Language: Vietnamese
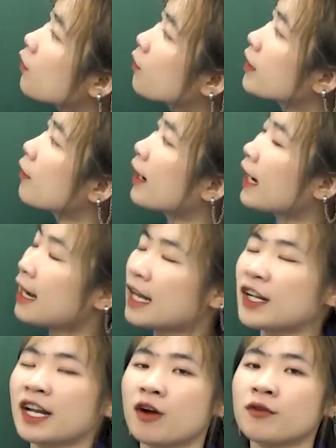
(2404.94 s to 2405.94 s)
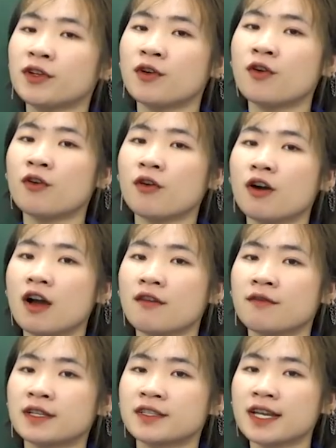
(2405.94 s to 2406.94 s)
cùng nhau nghe lại đoạn audio
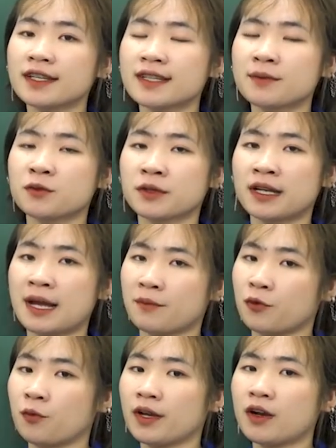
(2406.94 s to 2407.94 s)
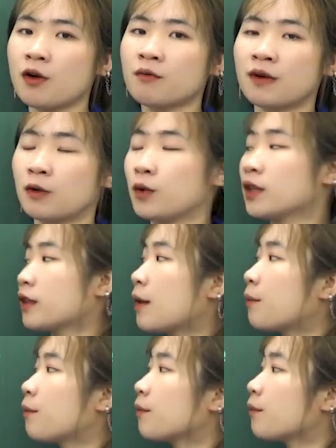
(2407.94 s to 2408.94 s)
và check xem chúng ta làm đúng hay không và luyện tập
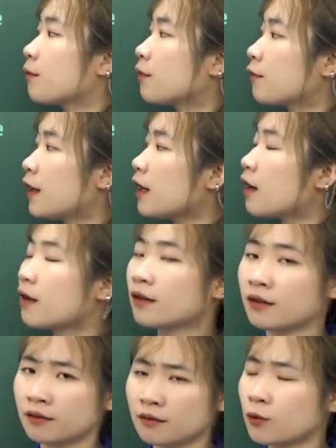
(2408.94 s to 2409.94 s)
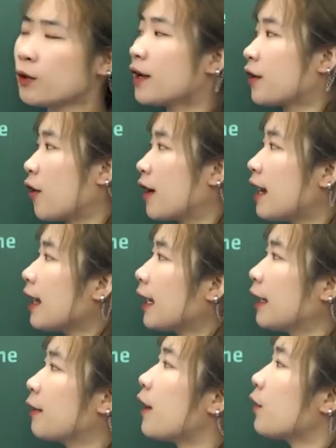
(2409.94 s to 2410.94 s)
phát luyện nói lại
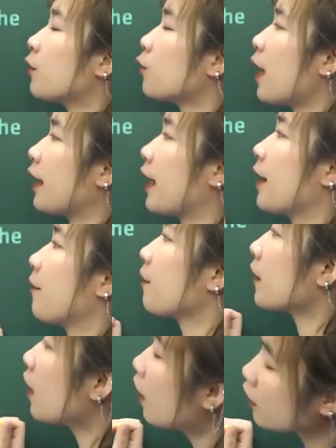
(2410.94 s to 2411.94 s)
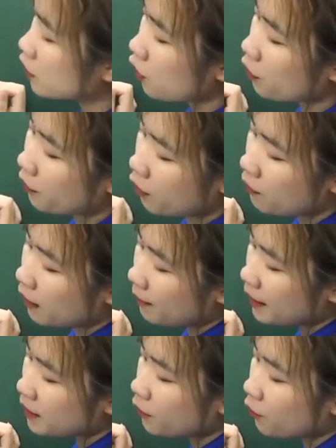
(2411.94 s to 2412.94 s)
cái đoạn hội thoại này. Rồi cô và các
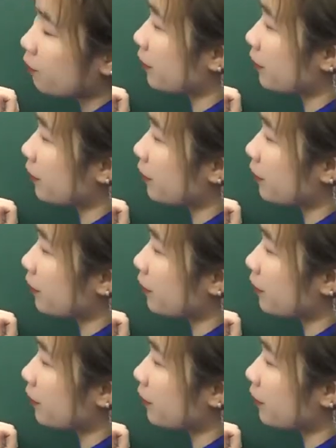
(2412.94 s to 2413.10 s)
bạn sẽ cùng